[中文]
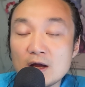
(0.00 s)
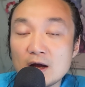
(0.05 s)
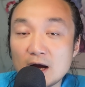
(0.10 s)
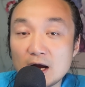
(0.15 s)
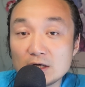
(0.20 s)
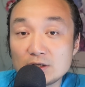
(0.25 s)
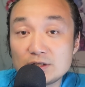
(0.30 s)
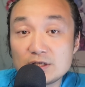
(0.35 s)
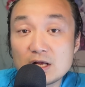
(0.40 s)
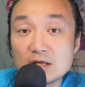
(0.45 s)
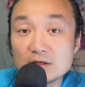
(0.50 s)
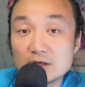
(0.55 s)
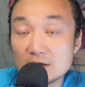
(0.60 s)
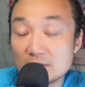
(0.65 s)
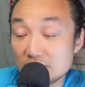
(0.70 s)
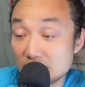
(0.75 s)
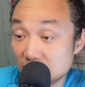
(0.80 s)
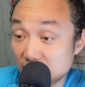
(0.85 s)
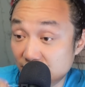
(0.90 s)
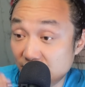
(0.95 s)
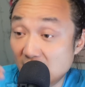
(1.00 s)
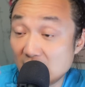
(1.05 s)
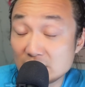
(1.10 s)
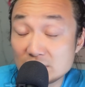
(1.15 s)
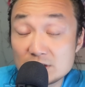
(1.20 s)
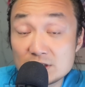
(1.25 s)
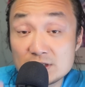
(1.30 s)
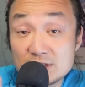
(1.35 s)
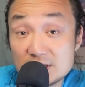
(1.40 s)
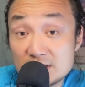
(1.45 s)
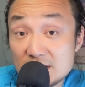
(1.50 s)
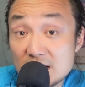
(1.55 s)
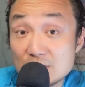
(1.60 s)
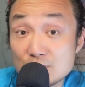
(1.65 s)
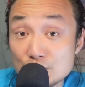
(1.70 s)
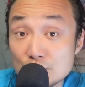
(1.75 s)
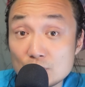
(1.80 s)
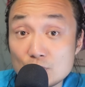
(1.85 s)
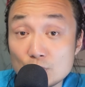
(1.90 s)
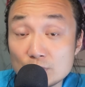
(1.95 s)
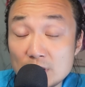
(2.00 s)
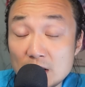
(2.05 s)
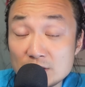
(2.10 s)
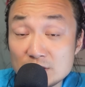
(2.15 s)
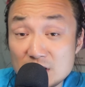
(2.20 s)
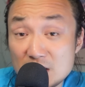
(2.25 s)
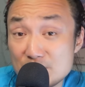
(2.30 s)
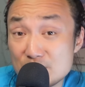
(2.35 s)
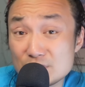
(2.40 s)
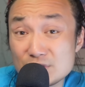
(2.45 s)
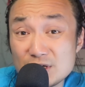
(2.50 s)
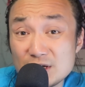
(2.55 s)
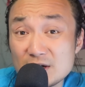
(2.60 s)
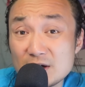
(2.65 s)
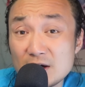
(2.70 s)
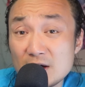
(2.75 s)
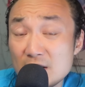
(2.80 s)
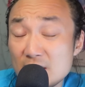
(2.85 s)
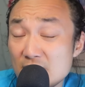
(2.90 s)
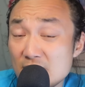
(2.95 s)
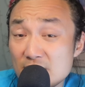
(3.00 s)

而这样的法治健全的国家，新加坡是一个